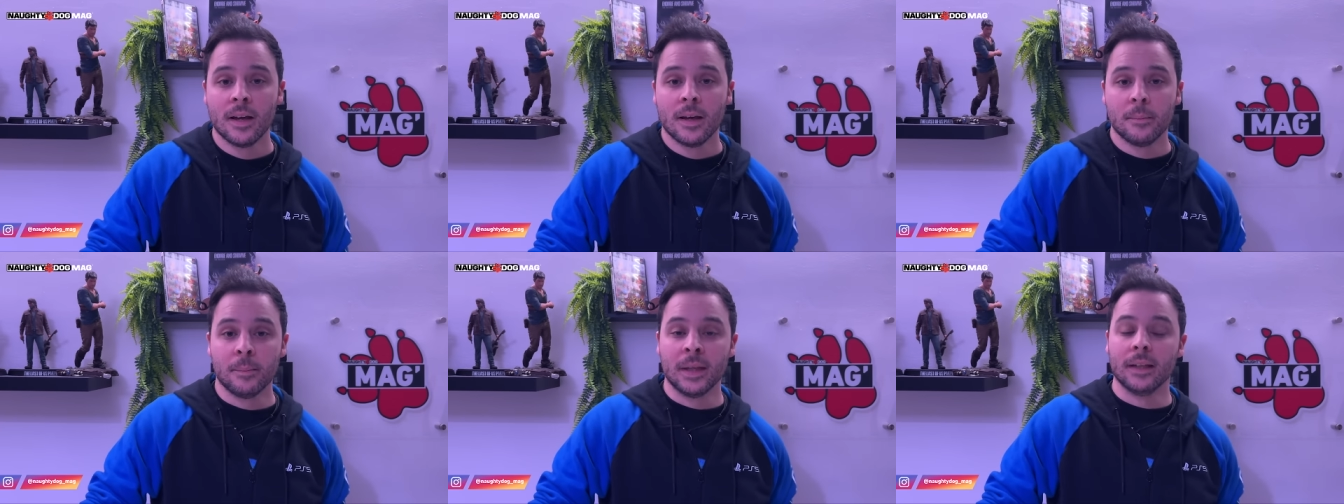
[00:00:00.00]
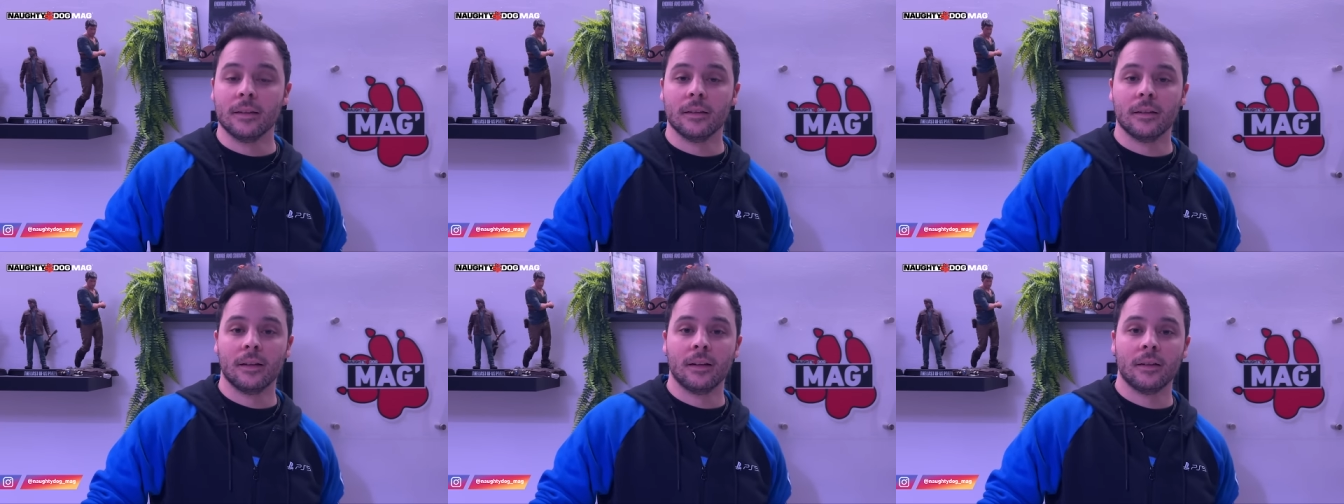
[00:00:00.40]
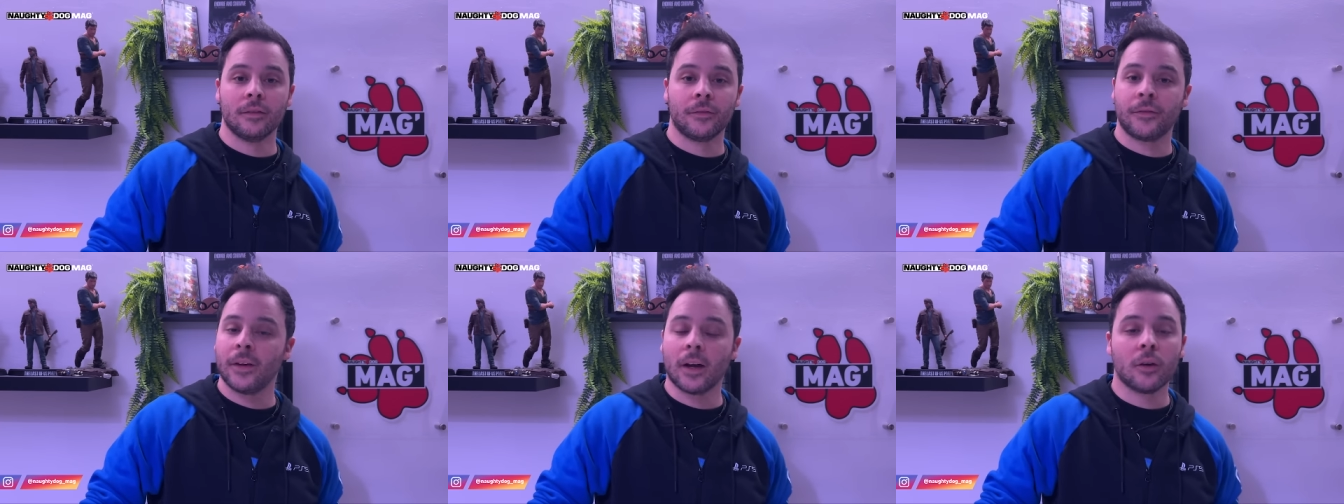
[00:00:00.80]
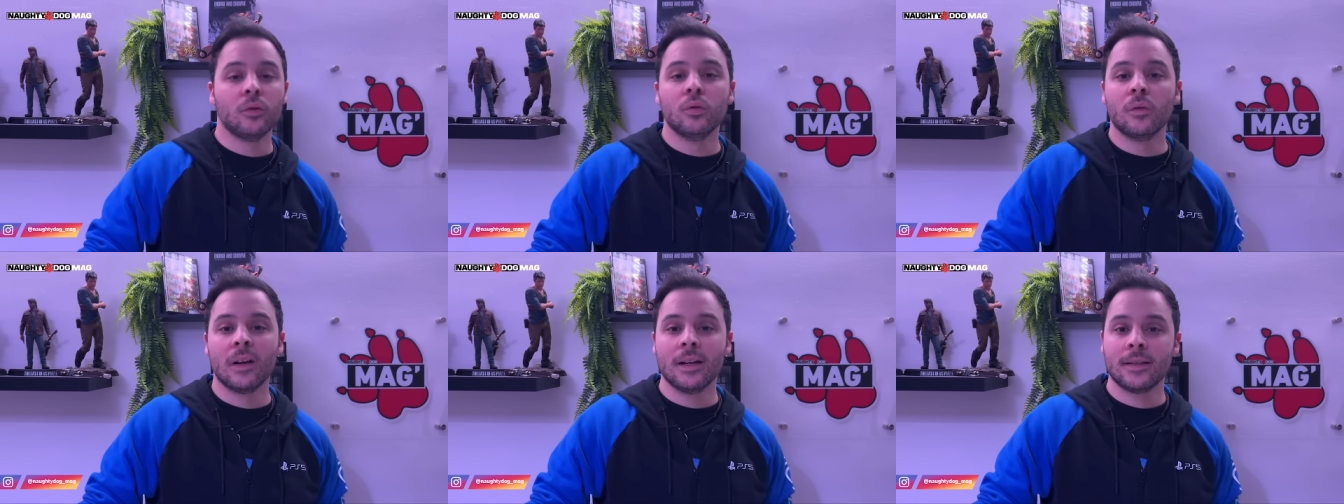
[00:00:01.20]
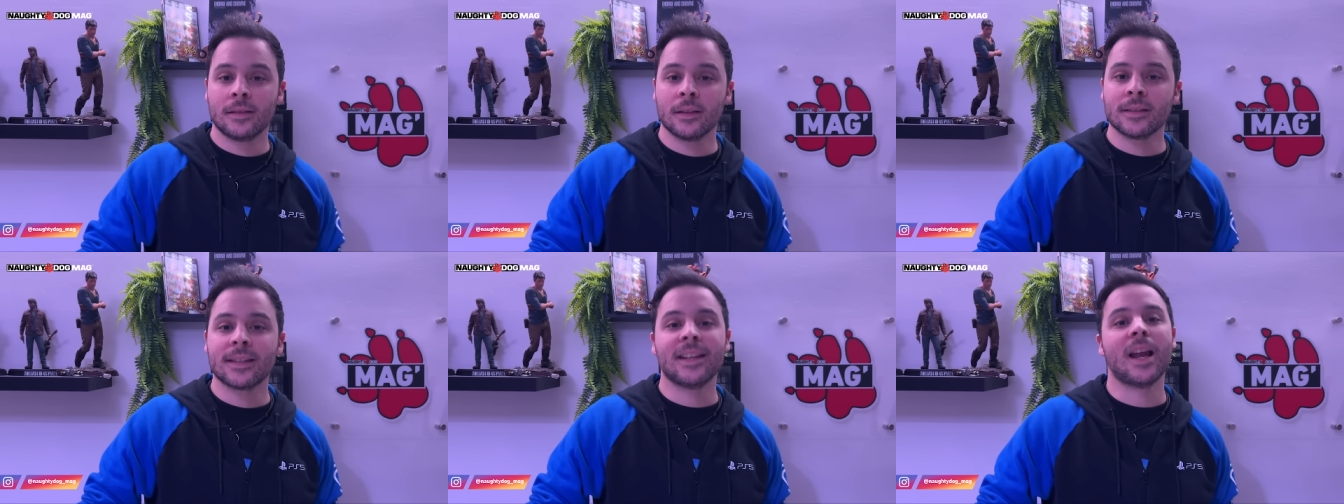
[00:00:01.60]
mais faire une nouvelle
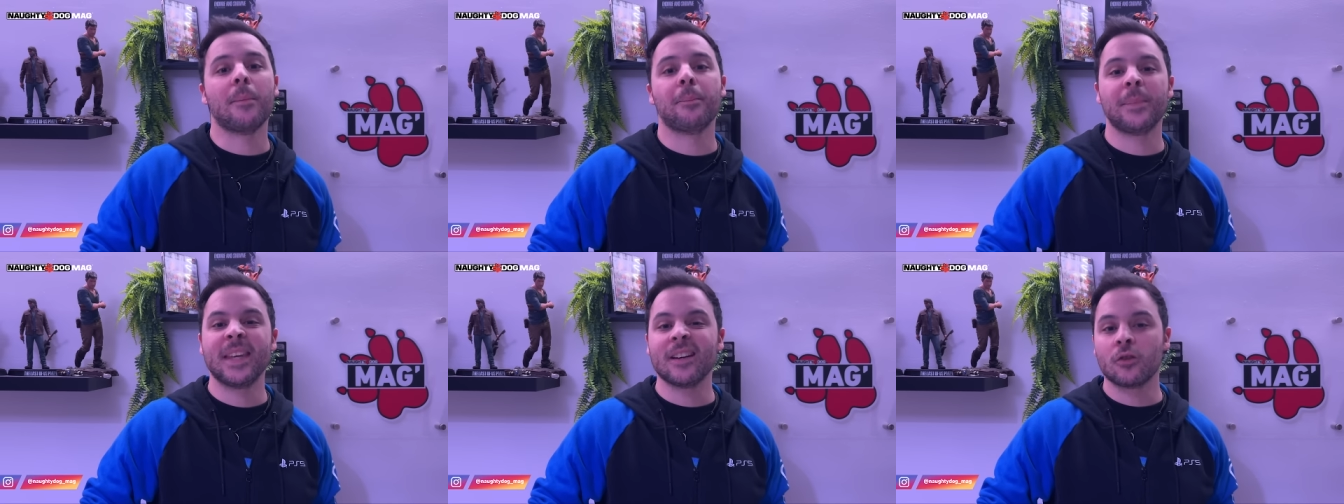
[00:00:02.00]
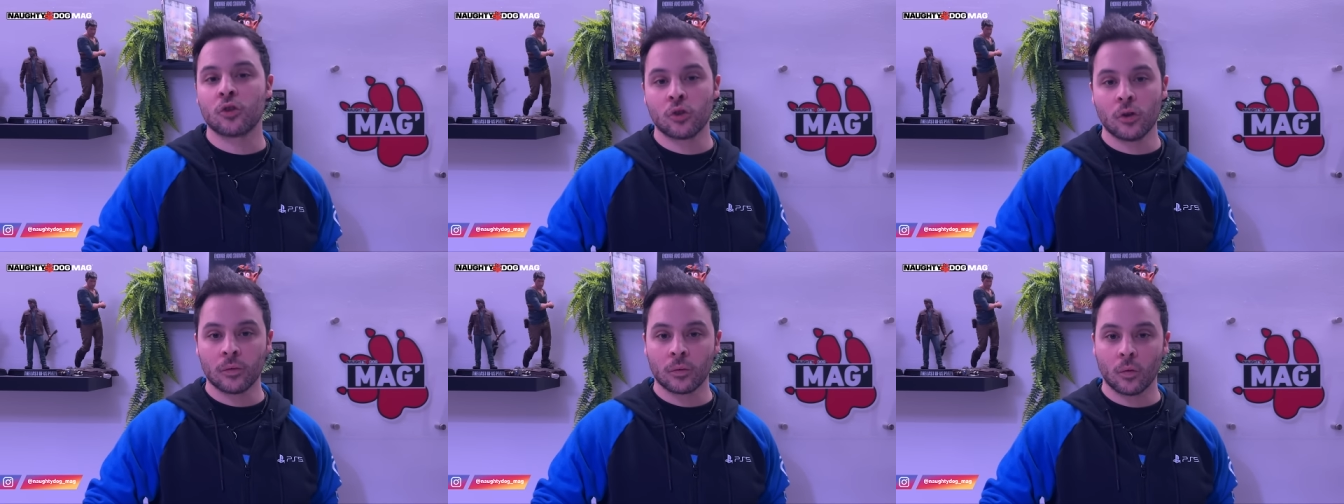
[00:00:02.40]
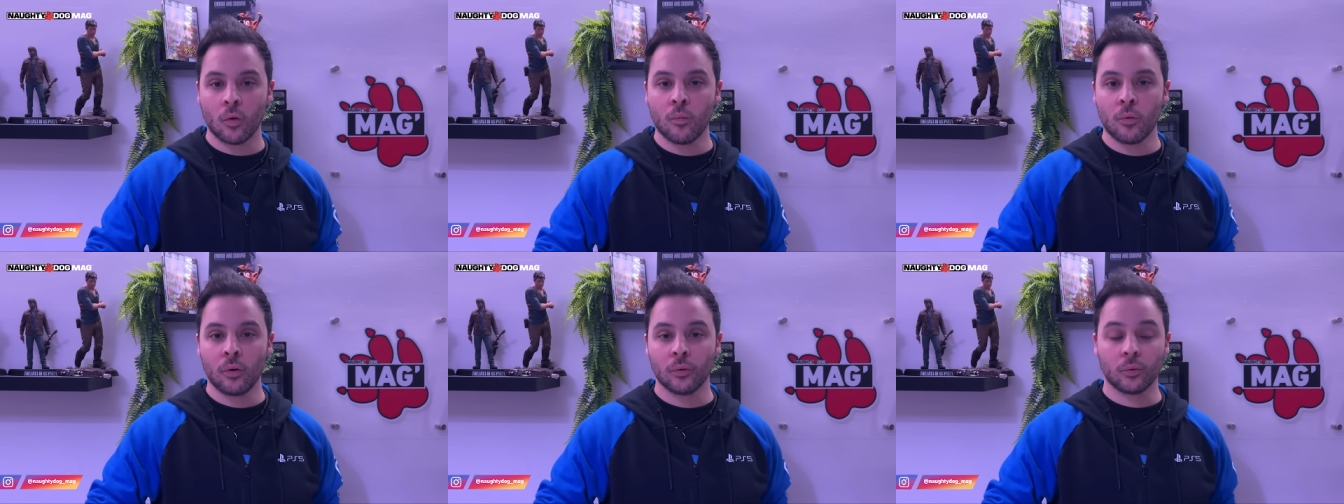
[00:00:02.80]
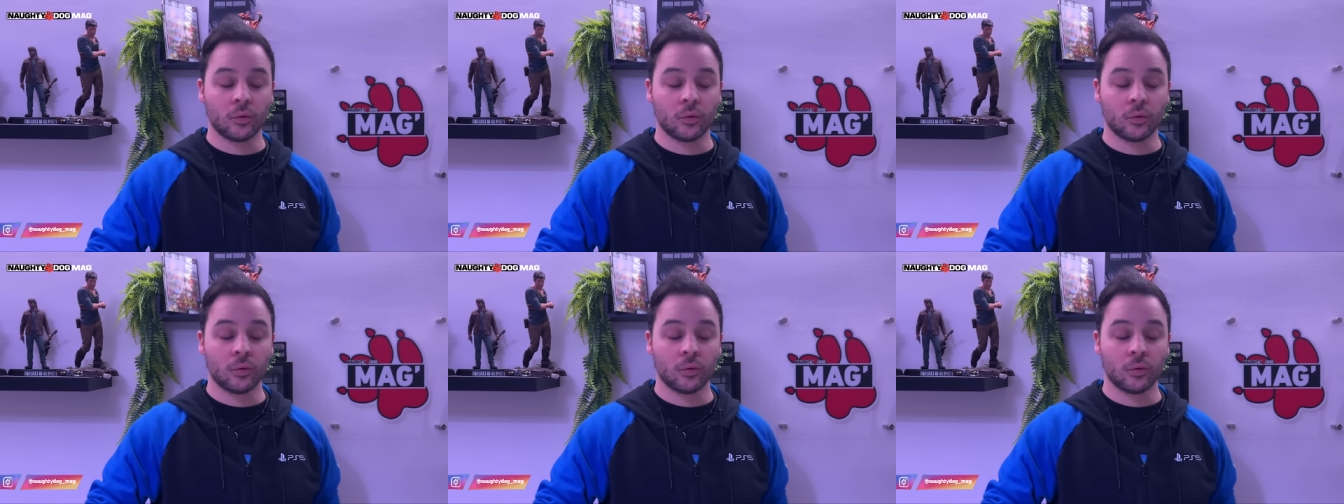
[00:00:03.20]
licence c'est la pire chose au monde.